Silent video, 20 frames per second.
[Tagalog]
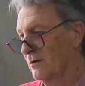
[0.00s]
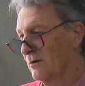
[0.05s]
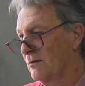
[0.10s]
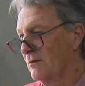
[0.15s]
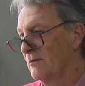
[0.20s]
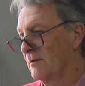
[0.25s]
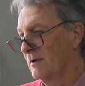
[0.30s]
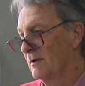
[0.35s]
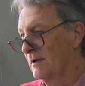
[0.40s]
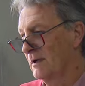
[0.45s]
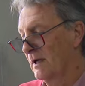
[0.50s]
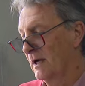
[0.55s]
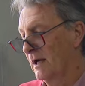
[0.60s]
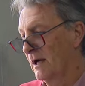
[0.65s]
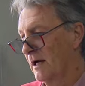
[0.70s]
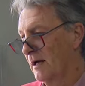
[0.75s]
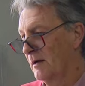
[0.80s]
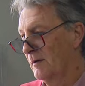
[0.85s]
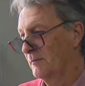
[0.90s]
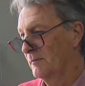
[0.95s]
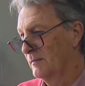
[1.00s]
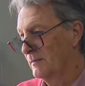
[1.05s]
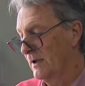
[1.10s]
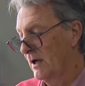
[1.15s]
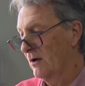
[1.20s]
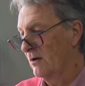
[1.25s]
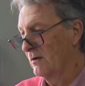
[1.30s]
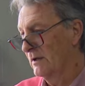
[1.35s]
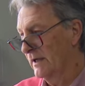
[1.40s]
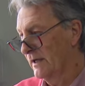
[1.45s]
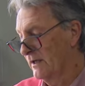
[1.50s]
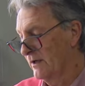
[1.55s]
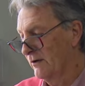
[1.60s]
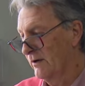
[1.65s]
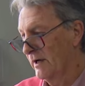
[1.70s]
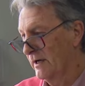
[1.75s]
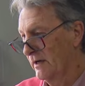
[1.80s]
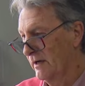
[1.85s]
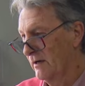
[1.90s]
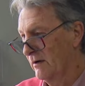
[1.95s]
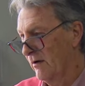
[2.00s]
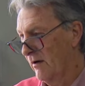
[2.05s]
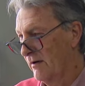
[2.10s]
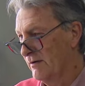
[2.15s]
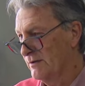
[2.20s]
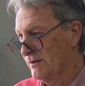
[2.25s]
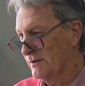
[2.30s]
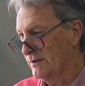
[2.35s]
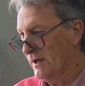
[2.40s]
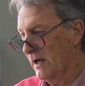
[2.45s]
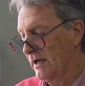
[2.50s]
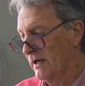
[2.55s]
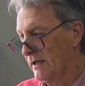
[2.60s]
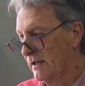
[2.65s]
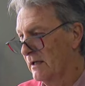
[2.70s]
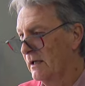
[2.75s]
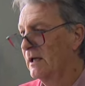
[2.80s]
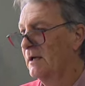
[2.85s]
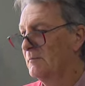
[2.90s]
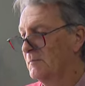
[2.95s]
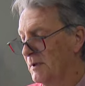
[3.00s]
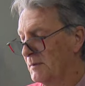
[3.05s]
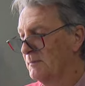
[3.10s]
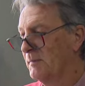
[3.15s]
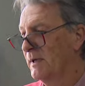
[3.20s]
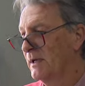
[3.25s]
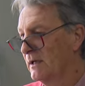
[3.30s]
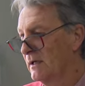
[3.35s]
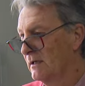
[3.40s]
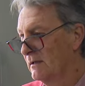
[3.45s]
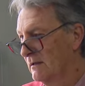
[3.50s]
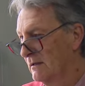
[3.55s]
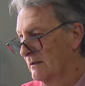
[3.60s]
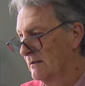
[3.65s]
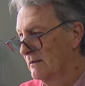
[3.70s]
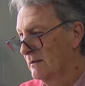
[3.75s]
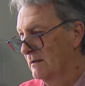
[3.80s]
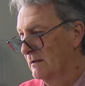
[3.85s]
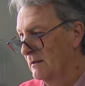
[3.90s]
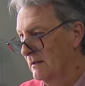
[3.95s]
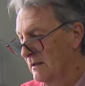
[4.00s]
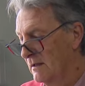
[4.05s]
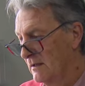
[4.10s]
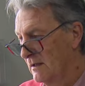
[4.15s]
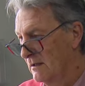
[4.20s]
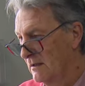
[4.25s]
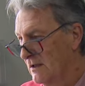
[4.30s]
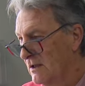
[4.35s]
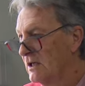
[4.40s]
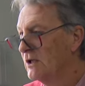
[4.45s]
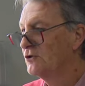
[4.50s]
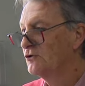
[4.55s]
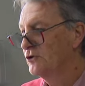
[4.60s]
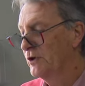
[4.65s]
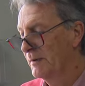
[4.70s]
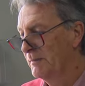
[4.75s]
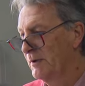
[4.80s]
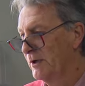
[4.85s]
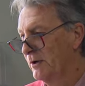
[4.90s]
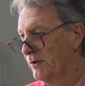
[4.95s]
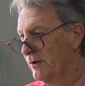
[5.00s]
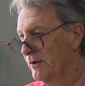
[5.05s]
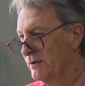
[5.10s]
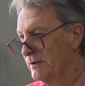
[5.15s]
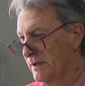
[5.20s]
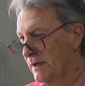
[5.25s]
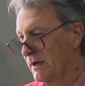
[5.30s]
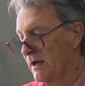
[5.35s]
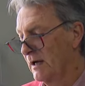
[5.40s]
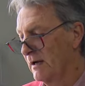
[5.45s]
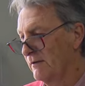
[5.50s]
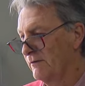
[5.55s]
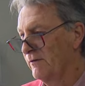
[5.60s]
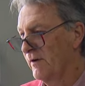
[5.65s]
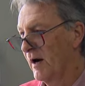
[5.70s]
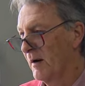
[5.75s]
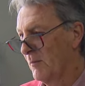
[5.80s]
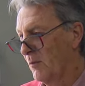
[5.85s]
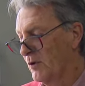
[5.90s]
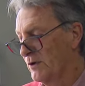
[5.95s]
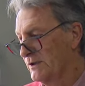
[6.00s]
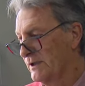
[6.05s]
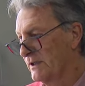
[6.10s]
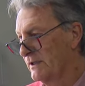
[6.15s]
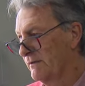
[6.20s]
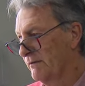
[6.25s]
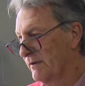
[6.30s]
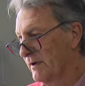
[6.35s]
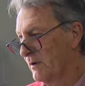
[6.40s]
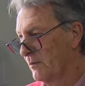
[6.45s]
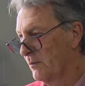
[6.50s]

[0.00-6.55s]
ang Immigration Minister ng Ontario, kumpiyansa si Garvoso na umaaksyon na ang gobyerno. 1.5